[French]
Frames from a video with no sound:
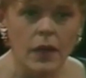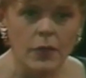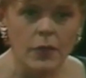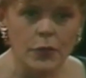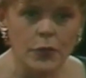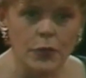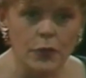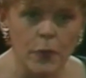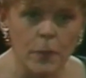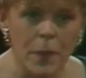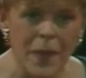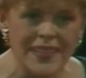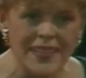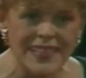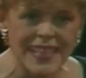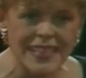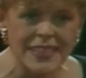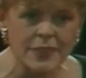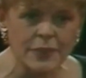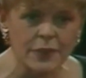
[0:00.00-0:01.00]
Tu veux pas que
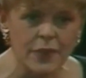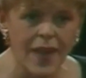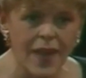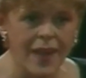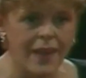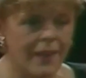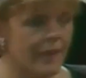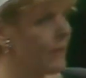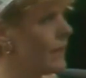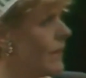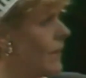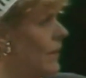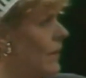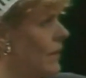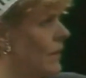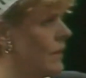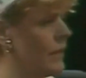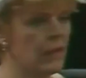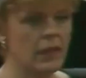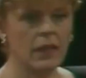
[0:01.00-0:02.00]
ça se voit.
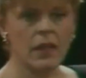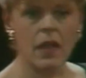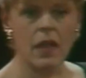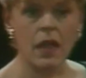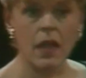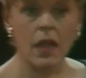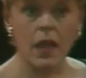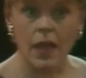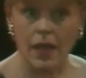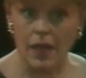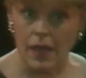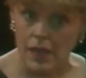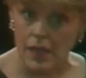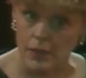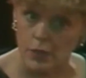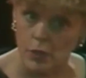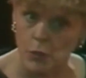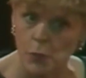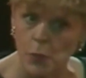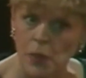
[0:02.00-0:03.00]

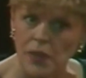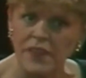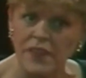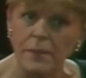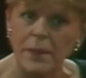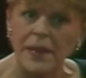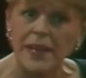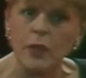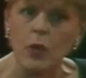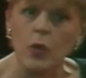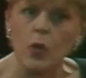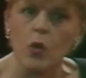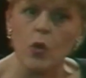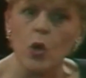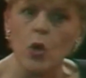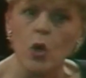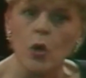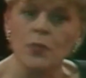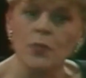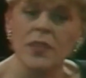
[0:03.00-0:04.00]
Tu pourrais te faire parler coco
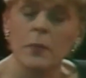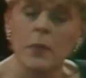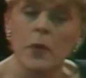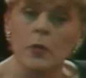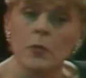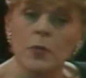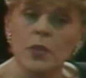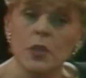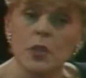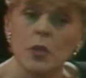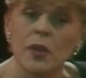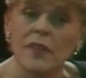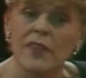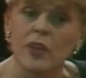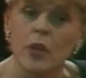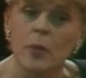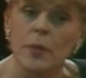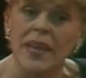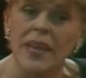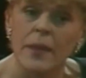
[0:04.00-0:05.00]
coco comme ça pendant 8 jours avec
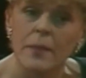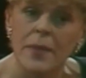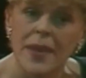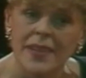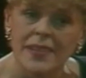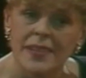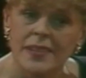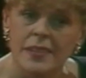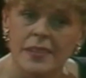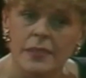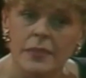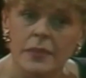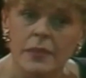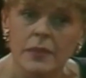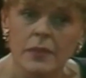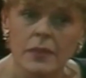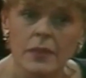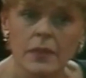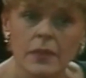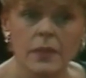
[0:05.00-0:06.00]
le béguin max.
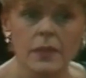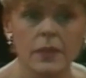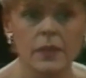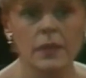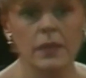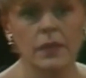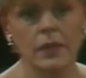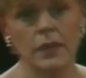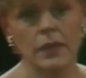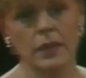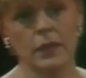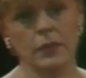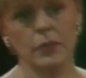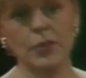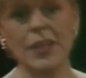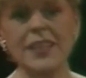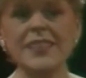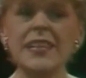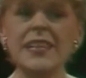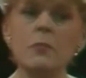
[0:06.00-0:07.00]
Tu
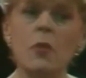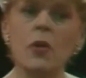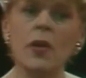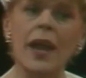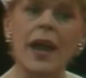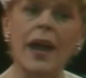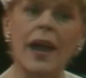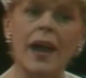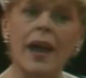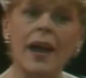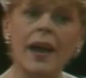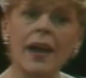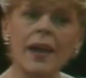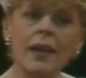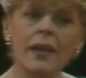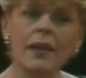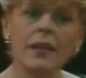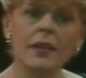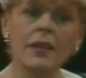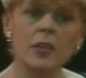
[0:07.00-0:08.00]
décides, mon gars, hein
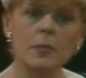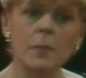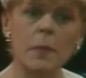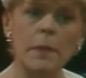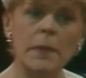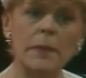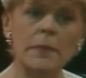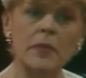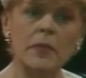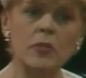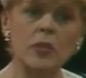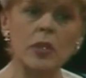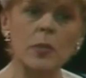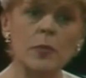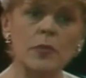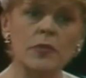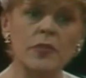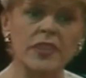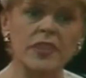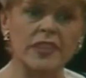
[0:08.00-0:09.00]
Je vais pas faire ma journée
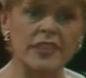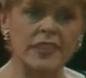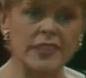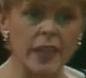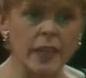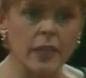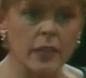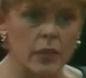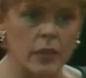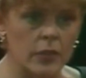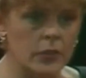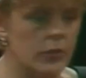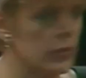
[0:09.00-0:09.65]
pour une vente à 6,50.